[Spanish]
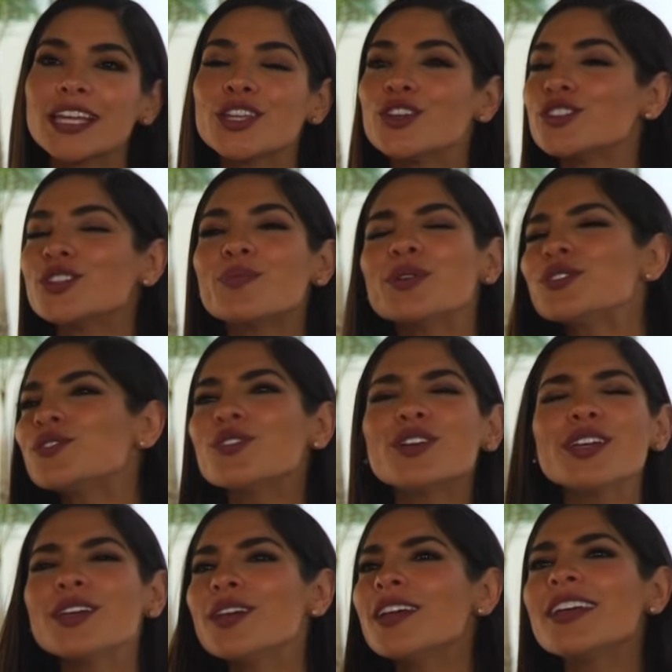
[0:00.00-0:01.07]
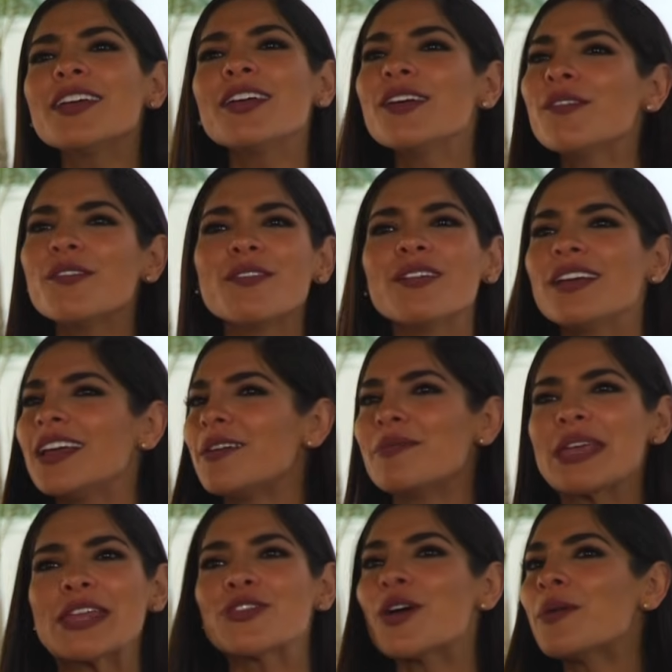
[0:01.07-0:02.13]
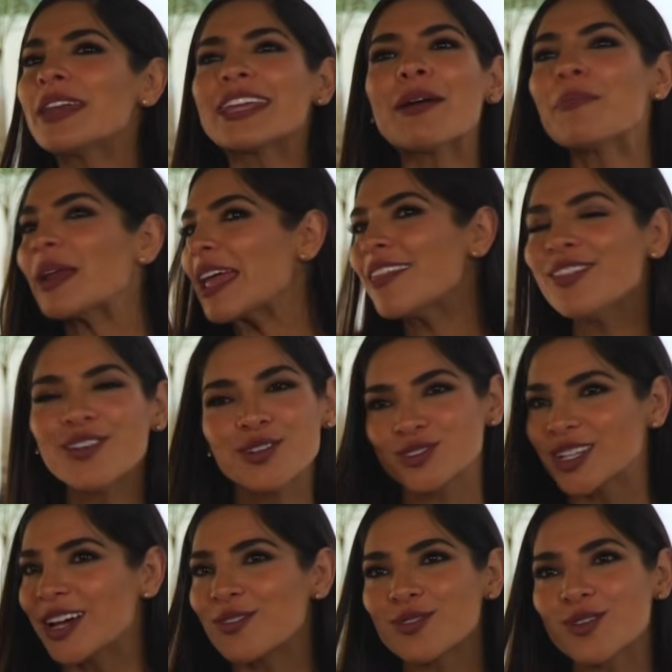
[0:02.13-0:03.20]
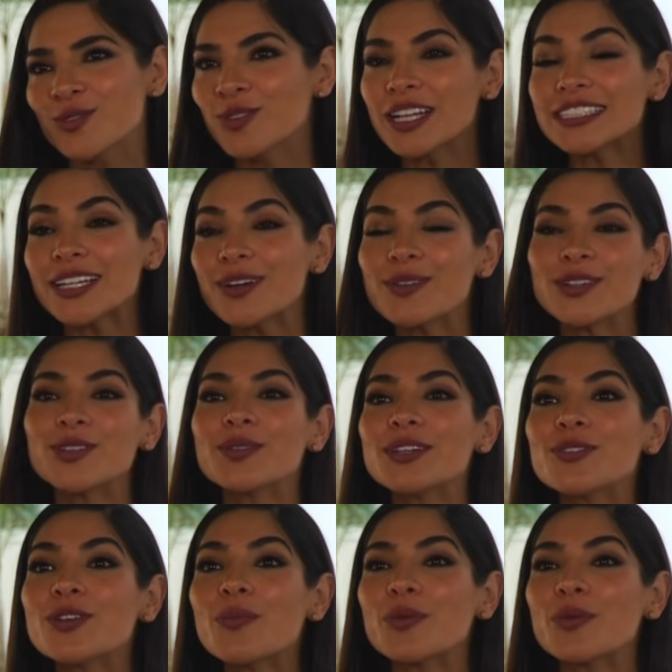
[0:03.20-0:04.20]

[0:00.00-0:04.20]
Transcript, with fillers: Y yo siempre estoy eh, viendo a ver qué aprendo. O sea, uno nunca sabe cuándo viene una